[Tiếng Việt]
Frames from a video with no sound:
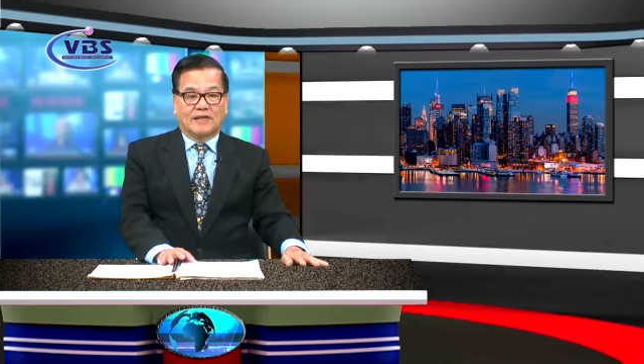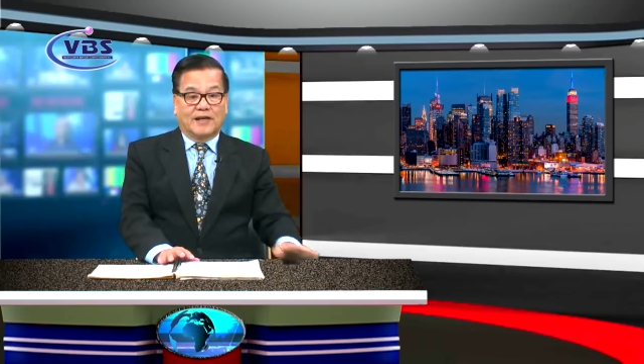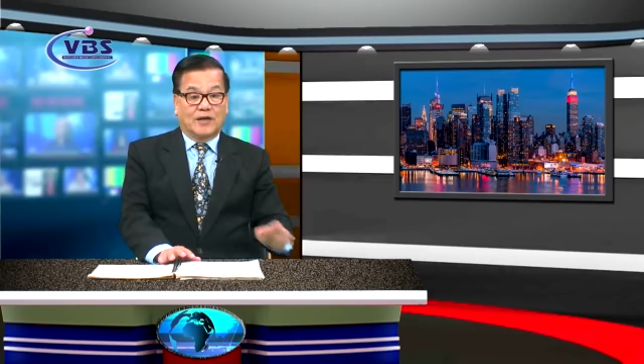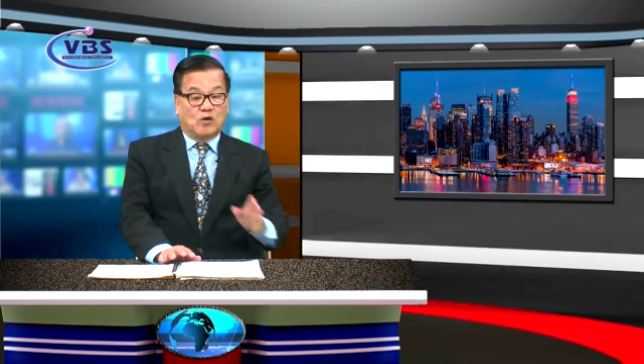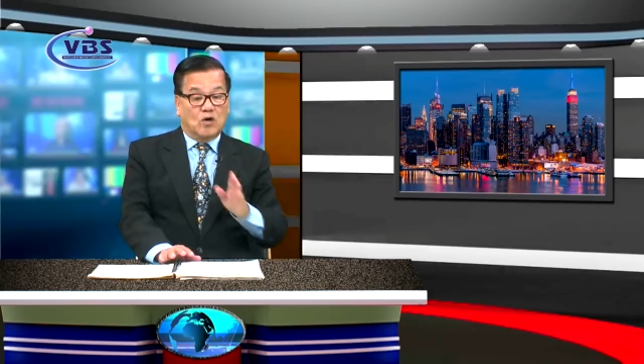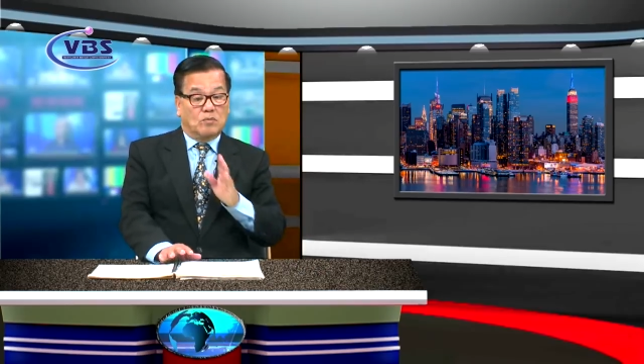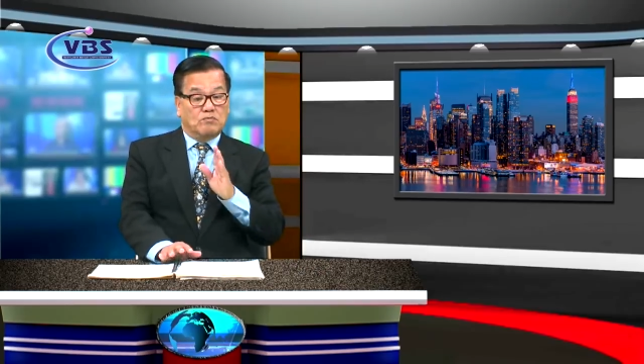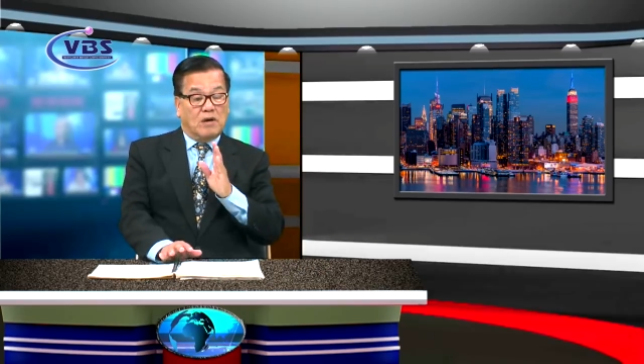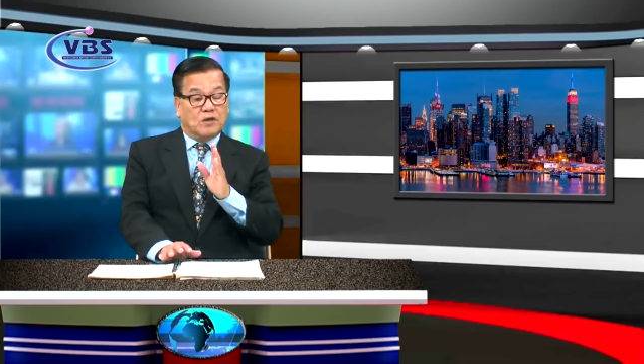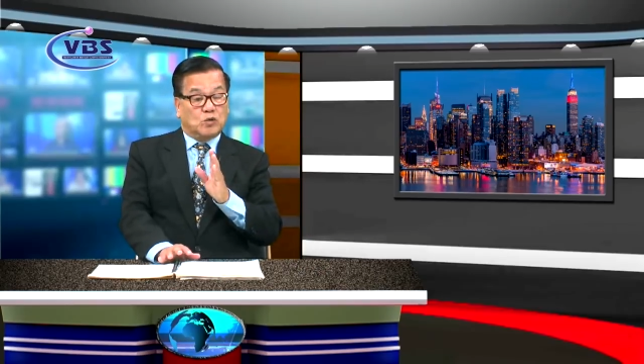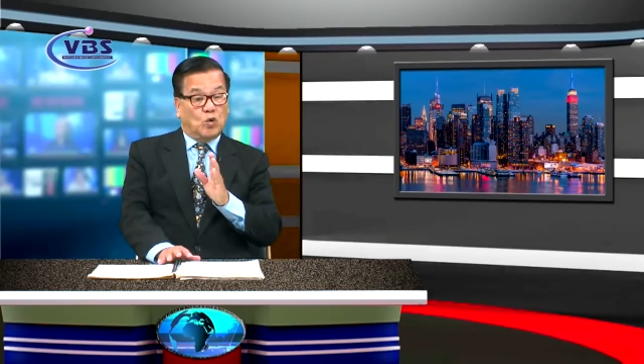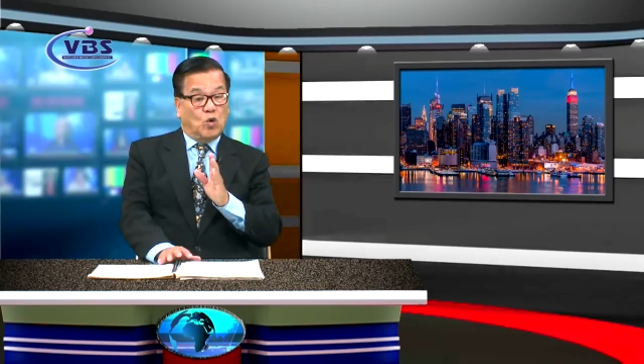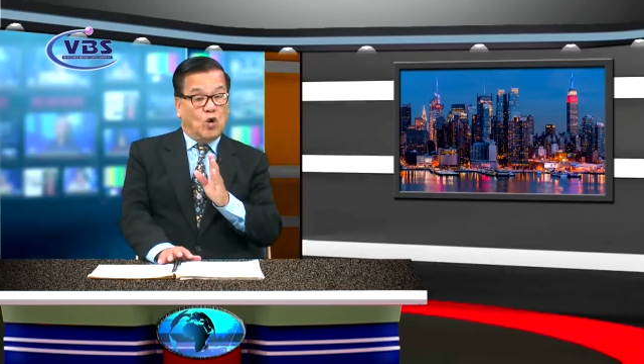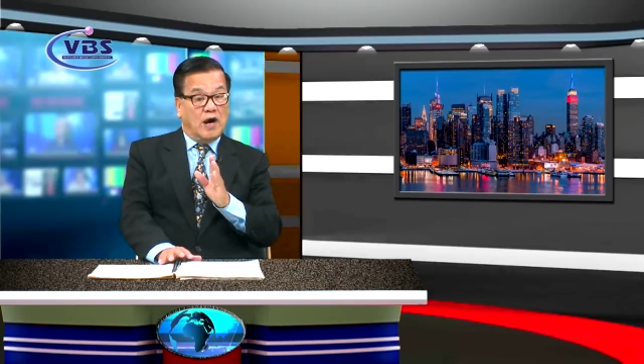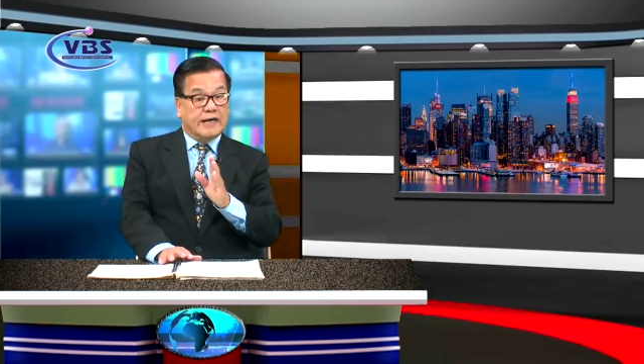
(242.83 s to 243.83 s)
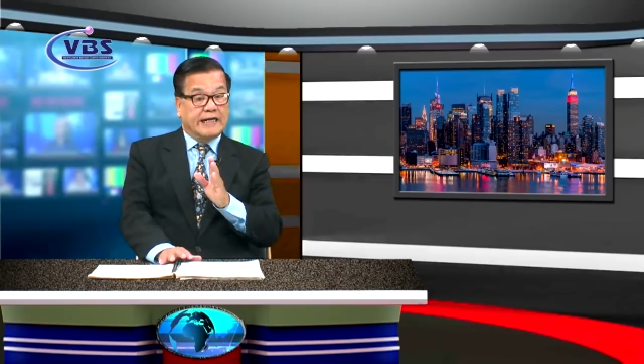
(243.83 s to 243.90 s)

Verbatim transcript: thì con mắt của Hoa